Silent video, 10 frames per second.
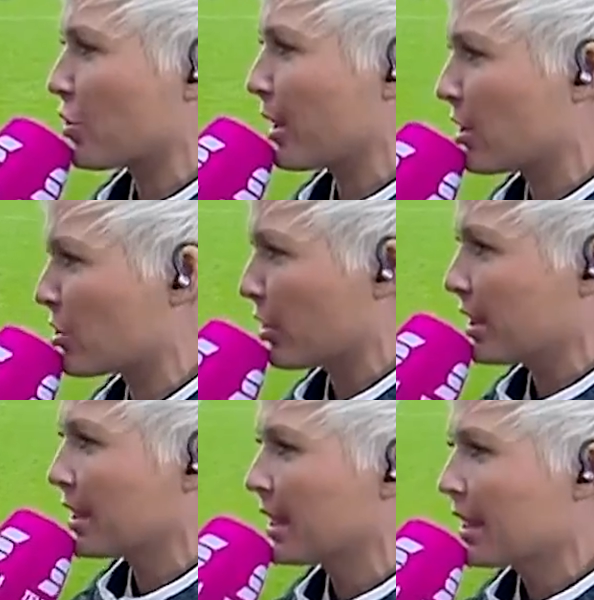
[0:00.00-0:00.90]
Joe Ennox. Auch
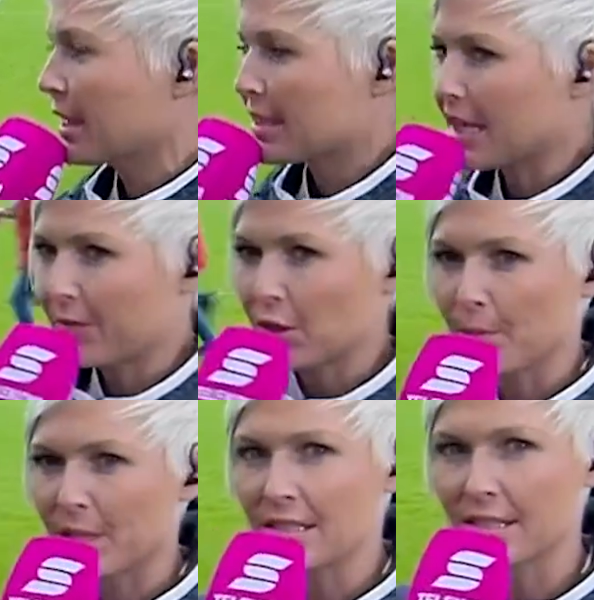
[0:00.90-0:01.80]
Ihnen zeigen wir
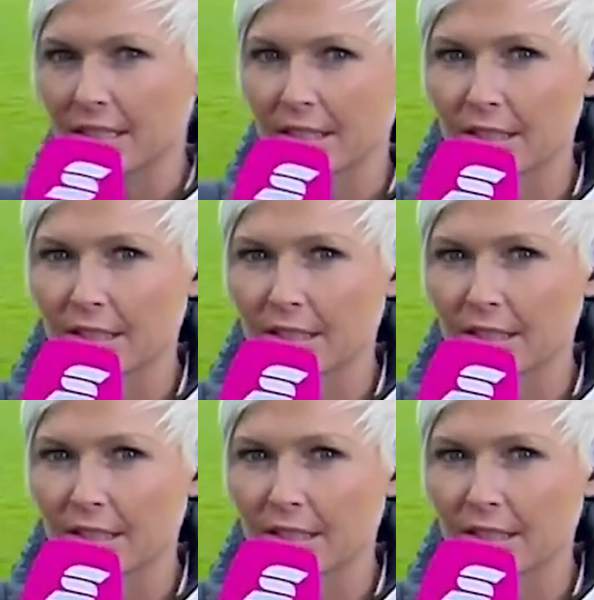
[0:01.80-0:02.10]
nochmal die Szene,